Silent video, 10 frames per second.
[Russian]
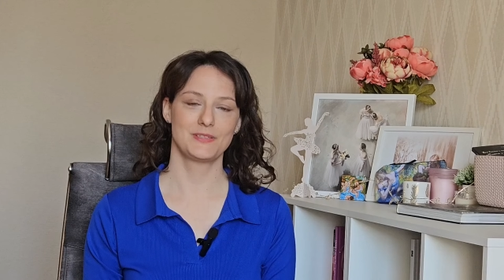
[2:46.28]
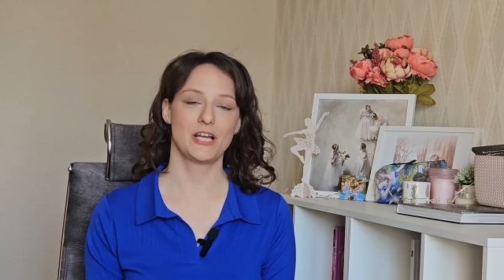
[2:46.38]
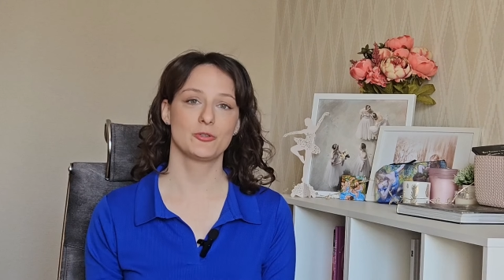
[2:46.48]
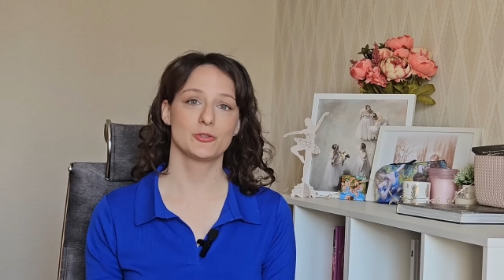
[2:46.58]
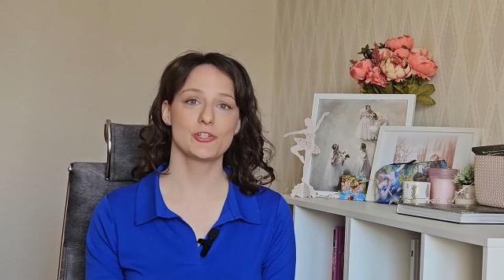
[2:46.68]

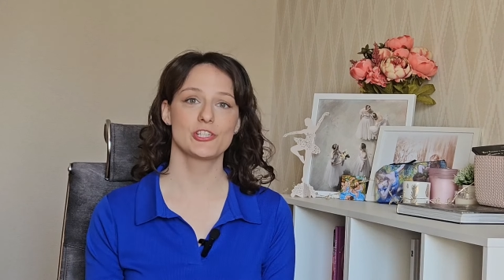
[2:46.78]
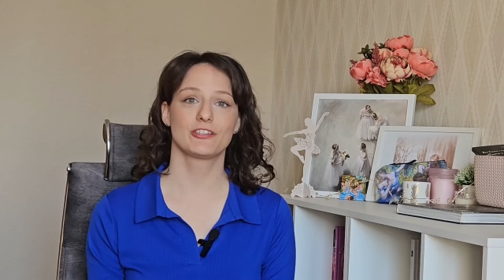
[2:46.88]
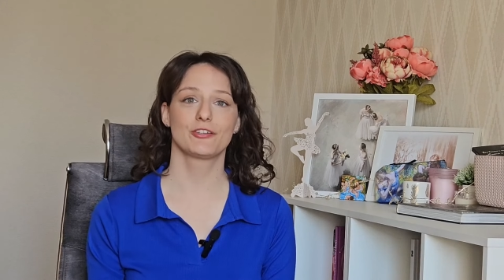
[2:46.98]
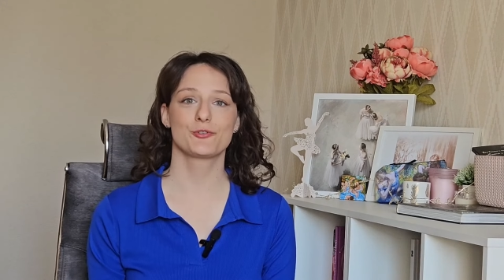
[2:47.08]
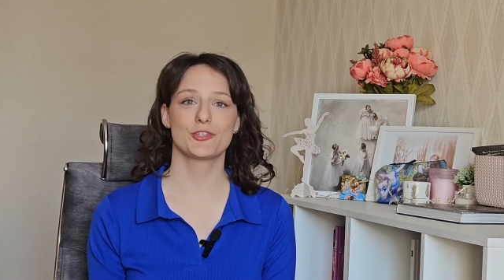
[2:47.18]
Художник
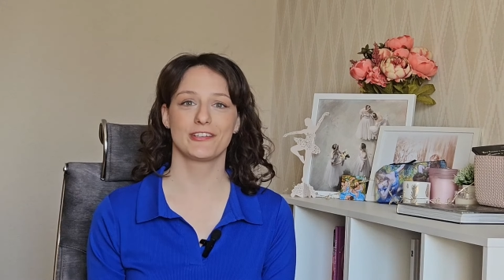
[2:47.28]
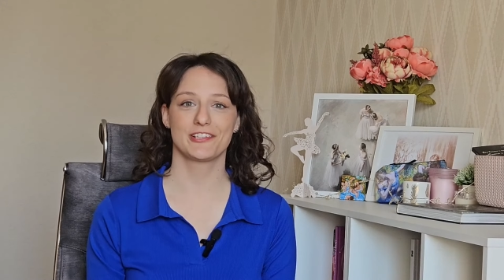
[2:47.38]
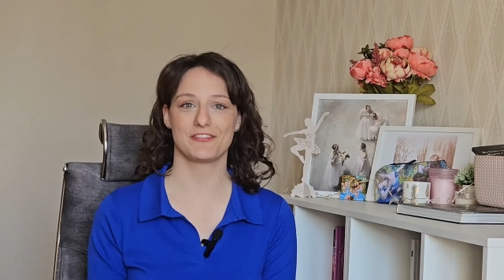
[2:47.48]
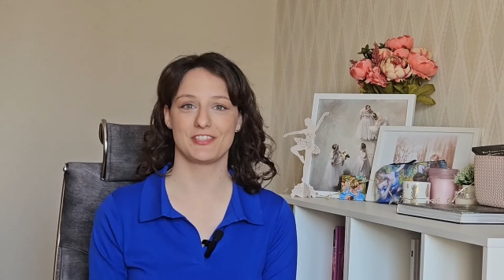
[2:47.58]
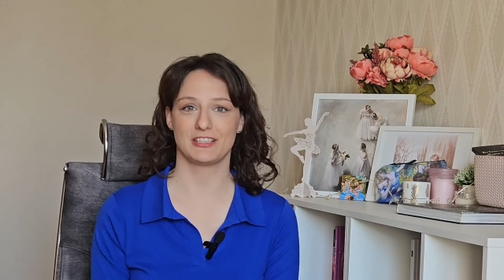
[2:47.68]
не
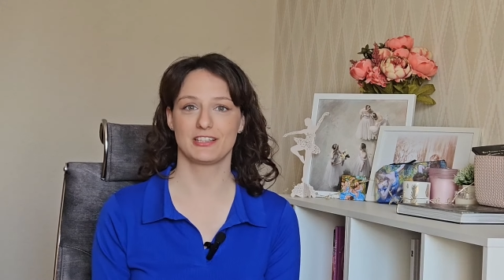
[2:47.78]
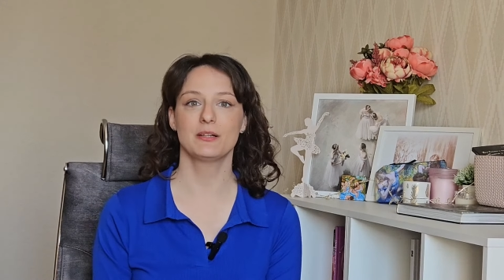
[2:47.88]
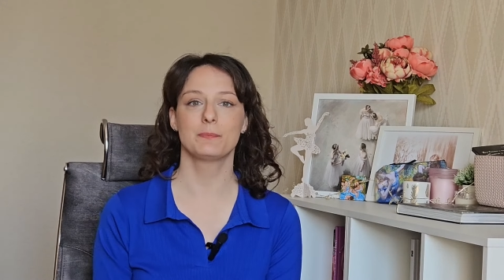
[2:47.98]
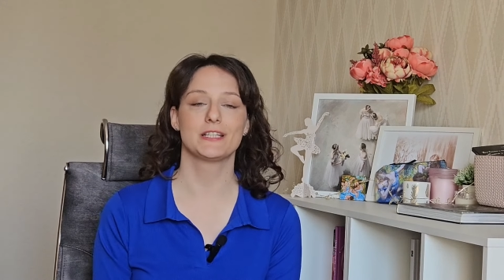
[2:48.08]
нуждался в деньгах,